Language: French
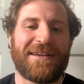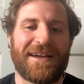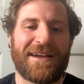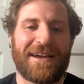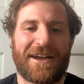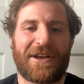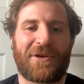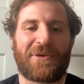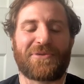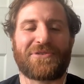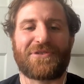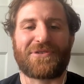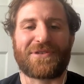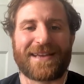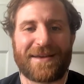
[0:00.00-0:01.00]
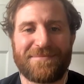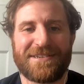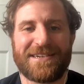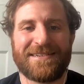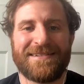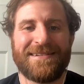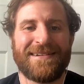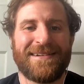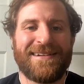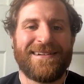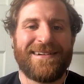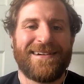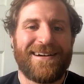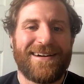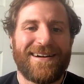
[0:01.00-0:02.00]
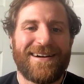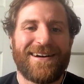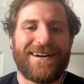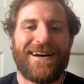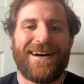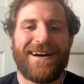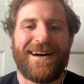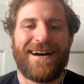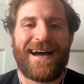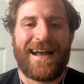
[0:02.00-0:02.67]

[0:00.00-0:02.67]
et qu'on s'entend très bien, euh,